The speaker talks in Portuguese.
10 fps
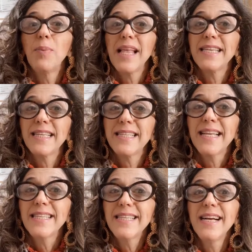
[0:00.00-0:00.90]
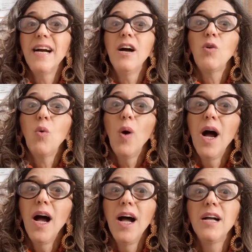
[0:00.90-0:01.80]
preste atenção
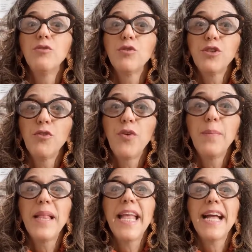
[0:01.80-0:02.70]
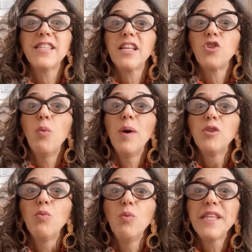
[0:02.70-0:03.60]
quando o seu familiar está
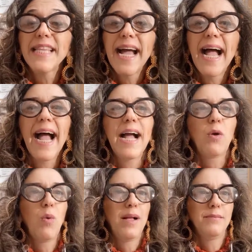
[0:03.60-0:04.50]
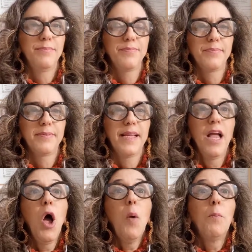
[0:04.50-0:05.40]
tomando muita água
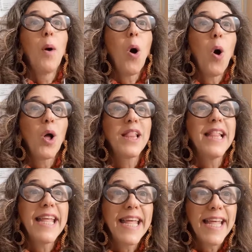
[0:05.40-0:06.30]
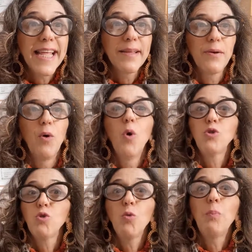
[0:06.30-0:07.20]
poli,
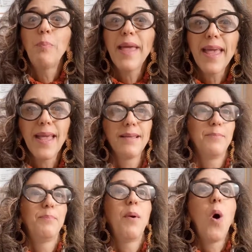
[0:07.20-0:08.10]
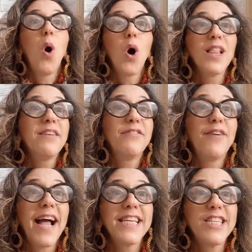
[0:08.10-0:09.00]
outro P,
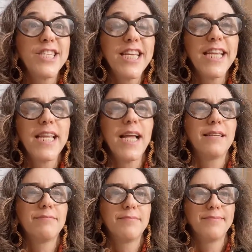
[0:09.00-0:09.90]
polifagia.